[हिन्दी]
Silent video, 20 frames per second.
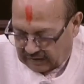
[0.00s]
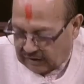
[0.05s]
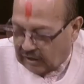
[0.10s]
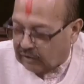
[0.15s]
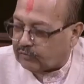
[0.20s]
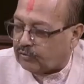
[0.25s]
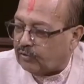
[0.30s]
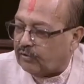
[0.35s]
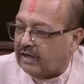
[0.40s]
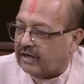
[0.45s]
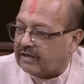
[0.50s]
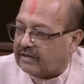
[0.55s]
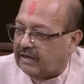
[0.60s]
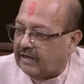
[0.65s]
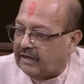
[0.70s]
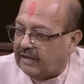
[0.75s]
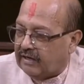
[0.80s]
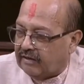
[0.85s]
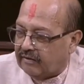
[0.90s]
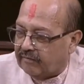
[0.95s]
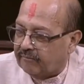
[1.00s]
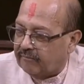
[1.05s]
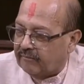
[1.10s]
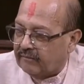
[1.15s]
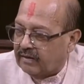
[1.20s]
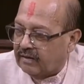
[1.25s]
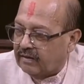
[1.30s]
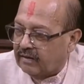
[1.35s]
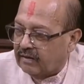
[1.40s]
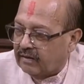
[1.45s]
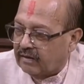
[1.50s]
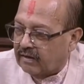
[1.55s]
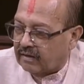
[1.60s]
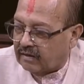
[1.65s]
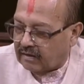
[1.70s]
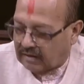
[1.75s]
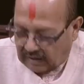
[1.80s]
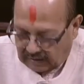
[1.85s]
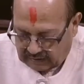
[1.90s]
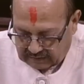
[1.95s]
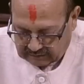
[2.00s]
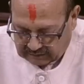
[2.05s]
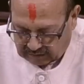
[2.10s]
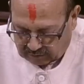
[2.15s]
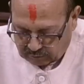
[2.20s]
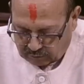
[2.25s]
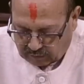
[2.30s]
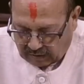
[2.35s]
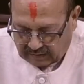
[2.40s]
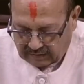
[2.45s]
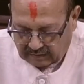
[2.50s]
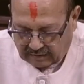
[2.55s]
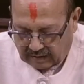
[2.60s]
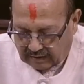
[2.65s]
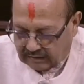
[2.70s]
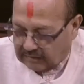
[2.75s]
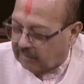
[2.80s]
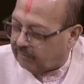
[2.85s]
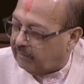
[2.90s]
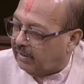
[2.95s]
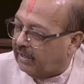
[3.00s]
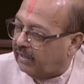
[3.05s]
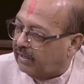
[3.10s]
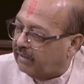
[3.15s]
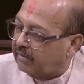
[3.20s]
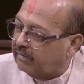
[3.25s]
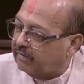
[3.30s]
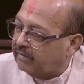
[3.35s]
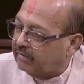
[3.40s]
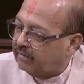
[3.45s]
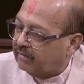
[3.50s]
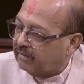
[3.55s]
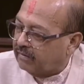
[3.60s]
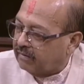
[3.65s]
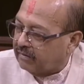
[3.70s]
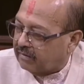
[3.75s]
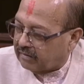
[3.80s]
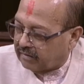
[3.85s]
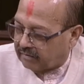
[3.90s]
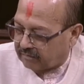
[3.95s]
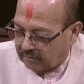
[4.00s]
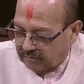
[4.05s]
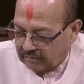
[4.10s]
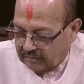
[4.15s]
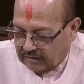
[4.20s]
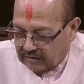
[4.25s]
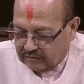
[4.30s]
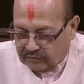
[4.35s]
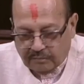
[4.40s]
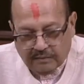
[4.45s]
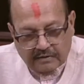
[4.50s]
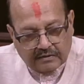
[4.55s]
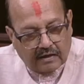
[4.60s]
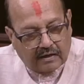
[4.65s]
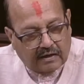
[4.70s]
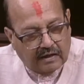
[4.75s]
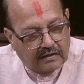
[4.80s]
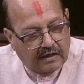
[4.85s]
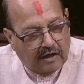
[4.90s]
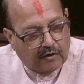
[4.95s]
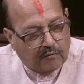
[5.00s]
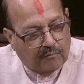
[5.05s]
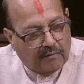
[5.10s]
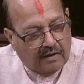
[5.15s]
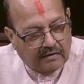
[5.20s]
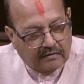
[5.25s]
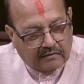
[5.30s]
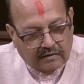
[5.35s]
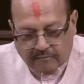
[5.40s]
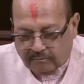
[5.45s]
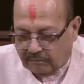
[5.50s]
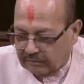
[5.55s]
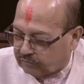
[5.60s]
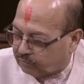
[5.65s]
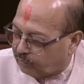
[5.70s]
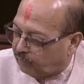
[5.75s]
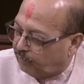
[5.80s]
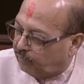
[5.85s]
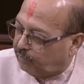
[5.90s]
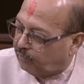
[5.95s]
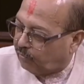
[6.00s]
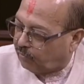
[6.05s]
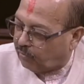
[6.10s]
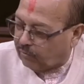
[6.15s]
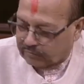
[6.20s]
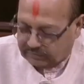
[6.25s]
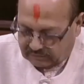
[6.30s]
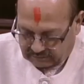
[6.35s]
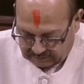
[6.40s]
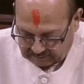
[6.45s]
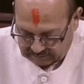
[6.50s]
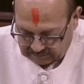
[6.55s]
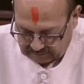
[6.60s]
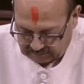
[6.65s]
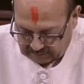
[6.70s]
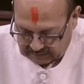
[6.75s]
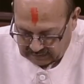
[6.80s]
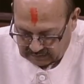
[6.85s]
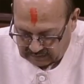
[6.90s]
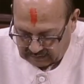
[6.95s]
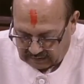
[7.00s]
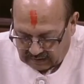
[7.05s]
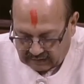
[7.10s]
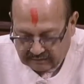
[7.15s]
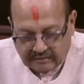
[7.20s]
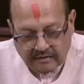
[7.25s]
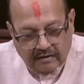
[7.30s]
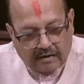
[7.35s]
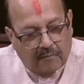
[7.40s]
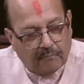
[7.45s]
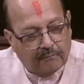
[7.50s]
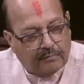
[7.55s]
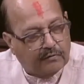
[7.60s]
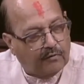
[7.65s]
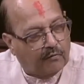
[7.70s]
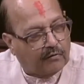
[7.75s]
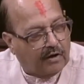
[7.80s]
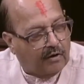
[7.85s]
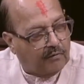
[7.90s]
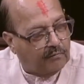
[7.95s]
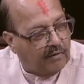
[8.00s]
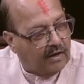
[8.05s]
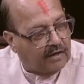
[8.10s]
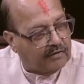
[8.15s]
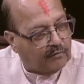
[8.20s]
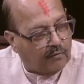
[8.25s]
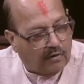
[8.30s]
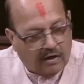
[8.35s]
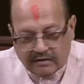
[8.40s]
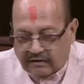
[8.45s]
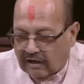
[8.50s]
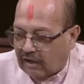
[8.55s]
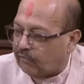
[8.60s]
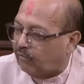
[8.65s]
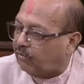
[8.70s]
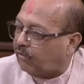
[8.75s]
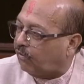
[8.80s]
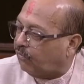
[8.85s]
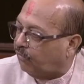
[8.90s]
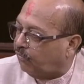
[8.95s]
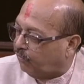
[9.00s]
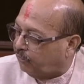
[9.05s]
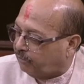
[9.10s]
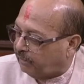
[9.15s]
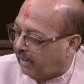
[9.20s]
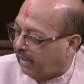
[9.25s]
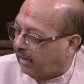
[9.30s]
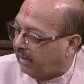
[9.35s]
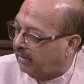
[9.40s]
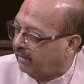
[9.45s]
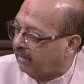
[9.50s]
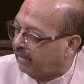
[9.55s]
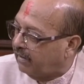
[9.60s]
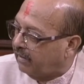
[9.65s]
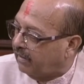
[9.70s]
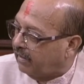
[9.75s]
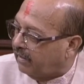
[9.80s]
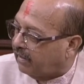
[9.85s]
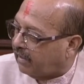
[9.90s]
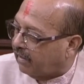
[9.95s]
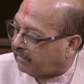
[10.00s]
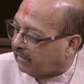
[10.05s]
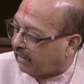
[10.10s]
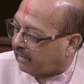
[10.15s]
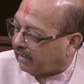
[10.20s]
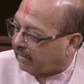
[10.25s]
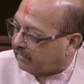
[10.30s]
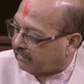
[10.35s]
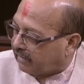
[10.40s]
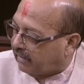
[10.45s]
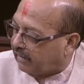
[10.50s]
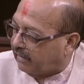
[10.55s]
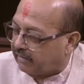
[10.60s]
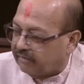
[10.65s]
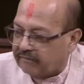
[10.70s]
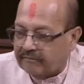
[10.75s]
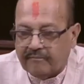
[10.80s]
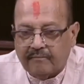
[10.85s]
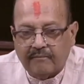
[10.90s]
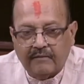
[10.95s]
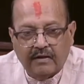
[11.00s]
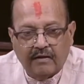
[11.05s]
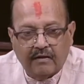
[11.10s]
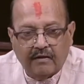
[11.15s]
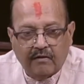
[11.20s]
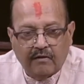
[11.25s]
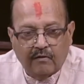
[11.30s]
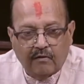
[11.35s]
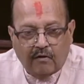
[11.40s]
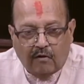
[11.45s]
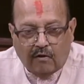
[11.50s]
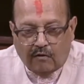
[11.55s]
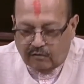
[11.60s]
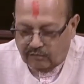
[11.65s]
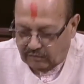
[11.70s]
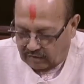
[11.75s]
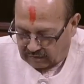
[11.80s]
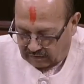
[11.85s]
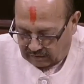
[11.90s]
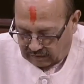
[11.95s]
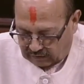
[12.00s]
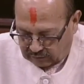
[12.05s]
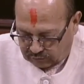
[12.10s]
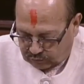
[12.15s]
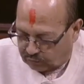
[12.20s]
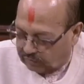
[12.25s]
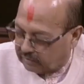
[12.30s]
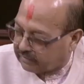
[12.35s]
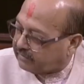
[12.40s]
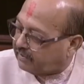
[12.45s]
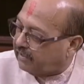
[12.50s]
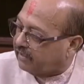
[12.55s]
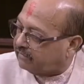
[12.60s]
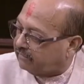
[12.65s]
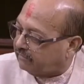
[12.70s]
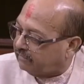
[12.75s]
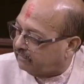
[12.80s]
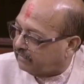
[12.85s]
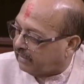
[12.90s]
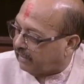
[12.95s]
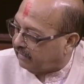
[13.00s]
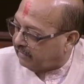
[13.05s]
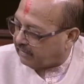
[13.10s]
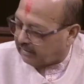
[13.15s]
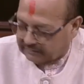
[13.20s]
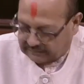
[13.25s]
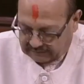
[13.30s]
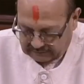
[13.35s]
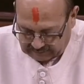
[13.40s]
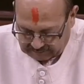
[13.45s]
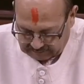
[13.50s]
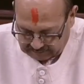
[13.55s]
एक तो ये कि कई धन उगाही करने में कश्मीर से कन्याकुमारी तक मशरूम ग्रोथ ऐसी कंपनियों का हुआ है जो हज़ारों करोड़ रुपया इकट्ठा करते रहे और असुरक्षित तरीके से